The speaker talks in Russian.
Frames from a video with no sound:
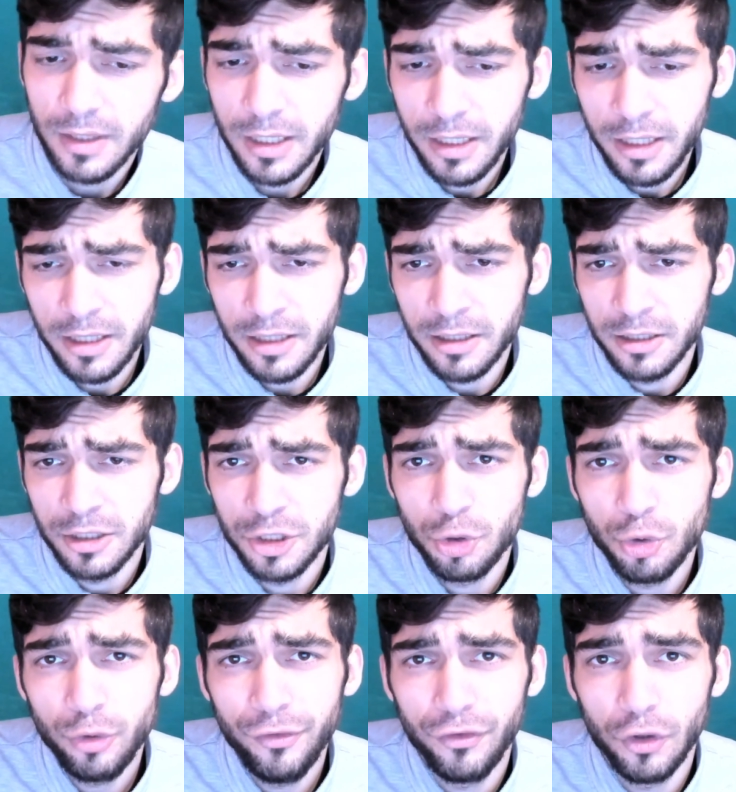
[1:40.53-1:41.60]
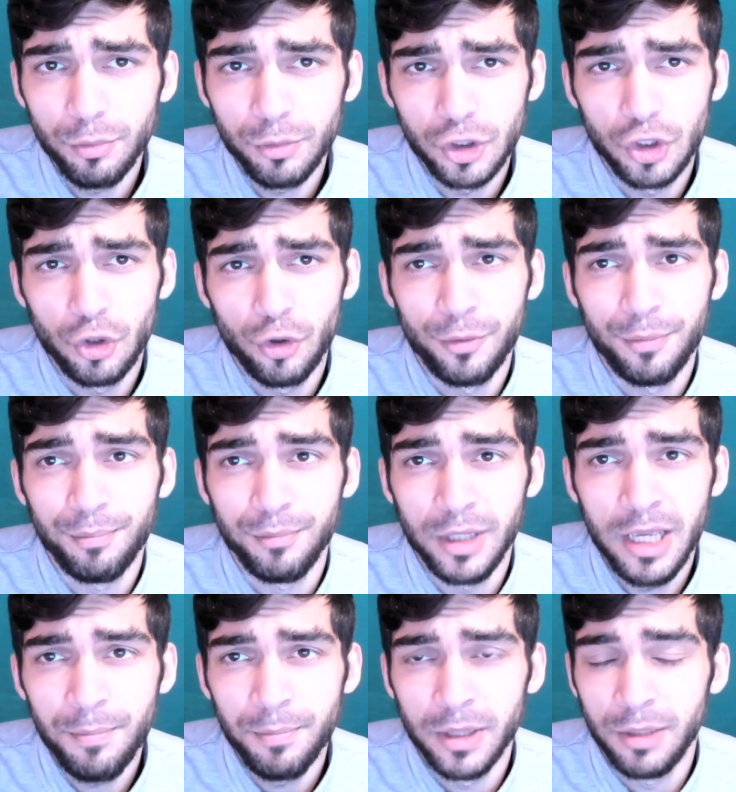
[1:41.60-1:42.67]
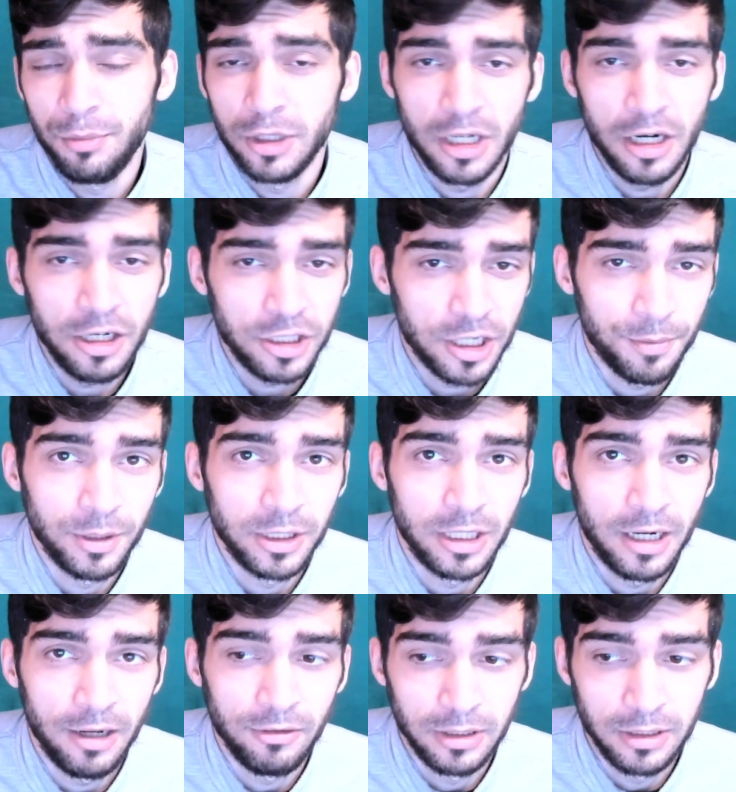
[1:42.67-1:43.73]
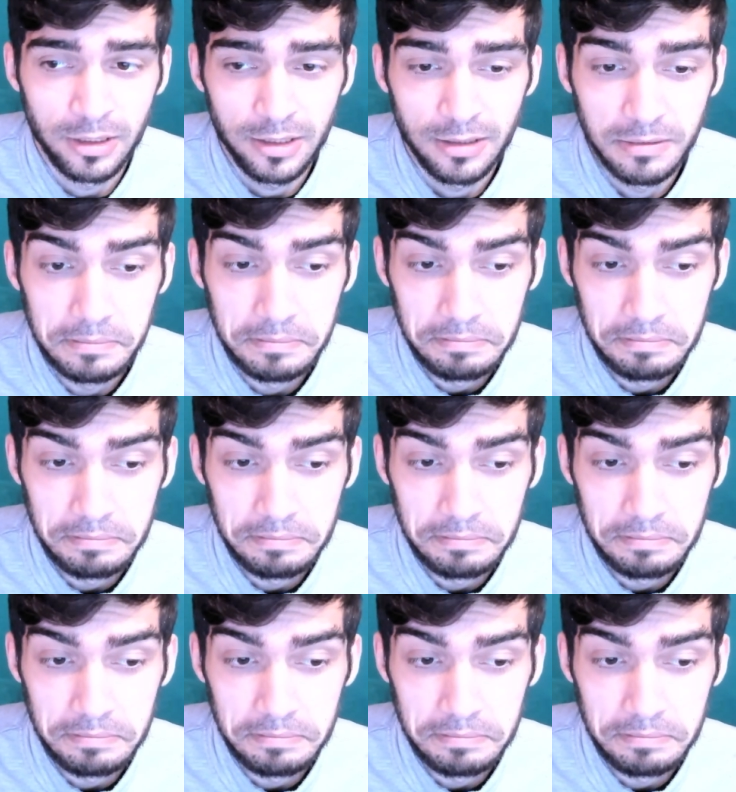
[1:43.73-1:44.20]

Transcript: И суть в том, что мне полуметражка понравилась.